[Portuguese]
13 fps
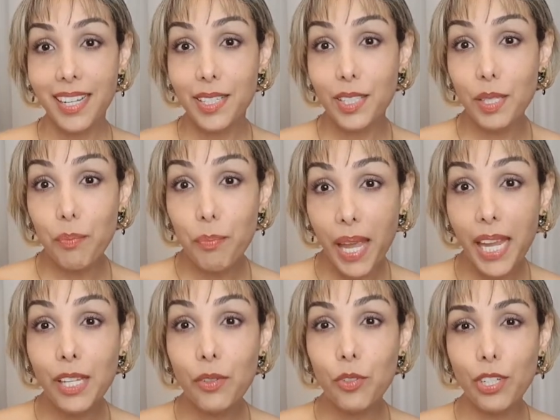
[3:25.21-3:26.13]
Se
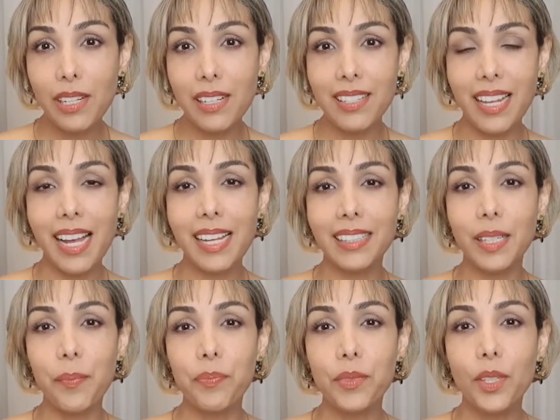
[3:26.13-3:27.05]
bem
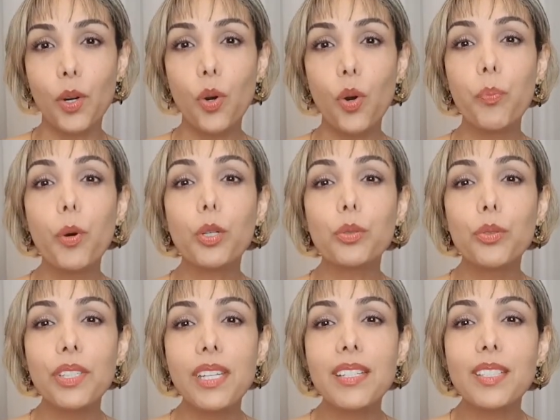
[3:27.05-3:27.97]
utilizada,
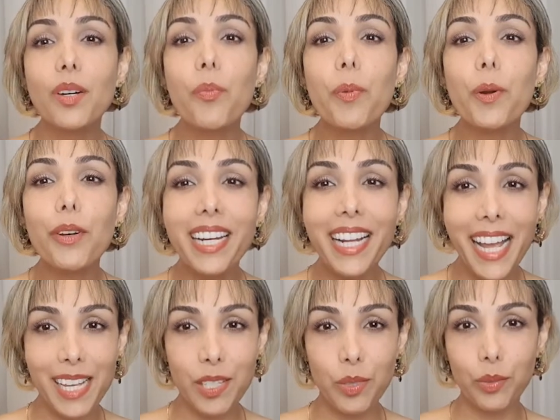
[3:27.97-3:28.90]
oportuniza o
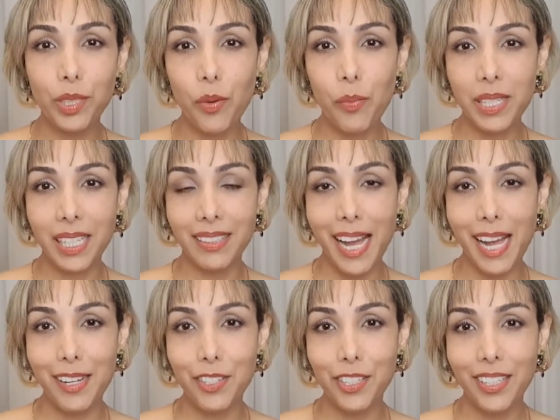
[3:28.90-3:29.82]
progresso da
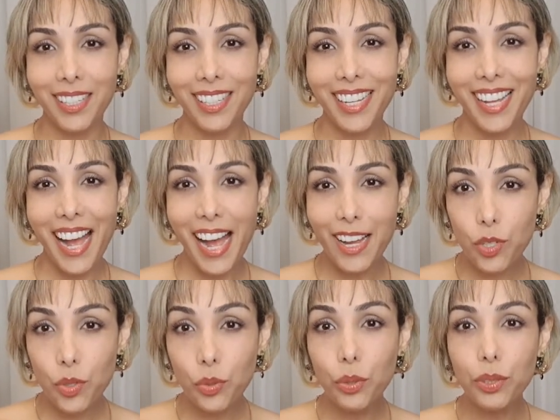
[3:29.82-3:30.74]
humanidade
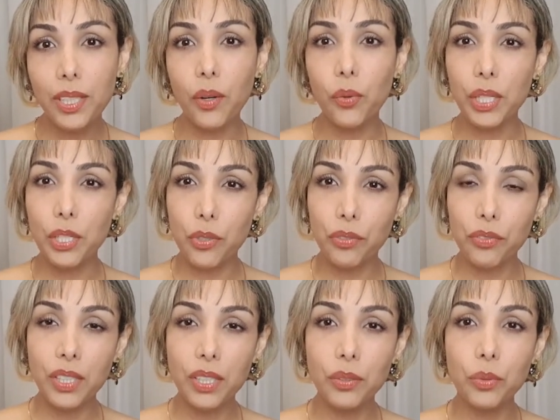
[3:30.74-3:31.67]
ajuda o
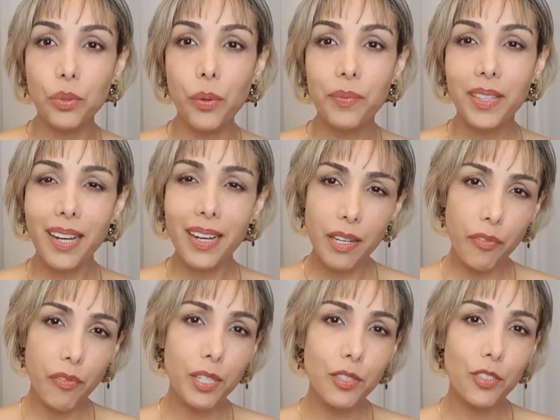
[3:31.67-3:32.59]
indivíduo a
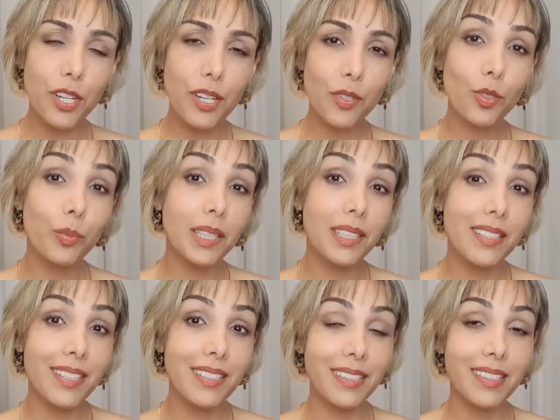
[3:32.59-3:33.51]
refletir sobre a
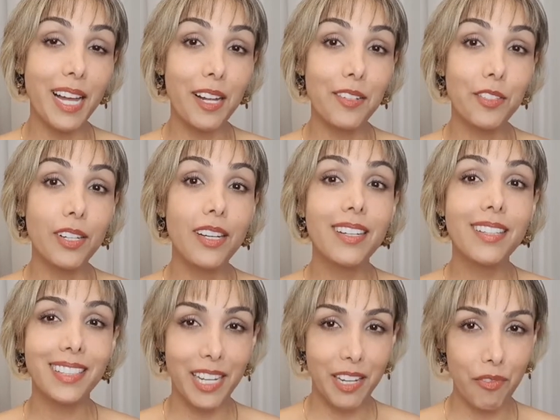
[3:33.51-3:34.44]
necessidade
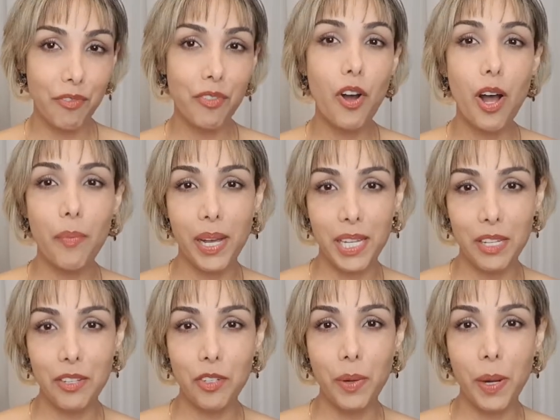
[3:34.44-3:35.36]
da reforma
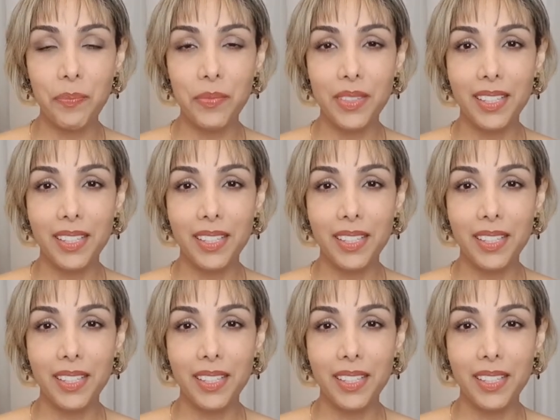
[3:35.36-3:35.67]
íntima.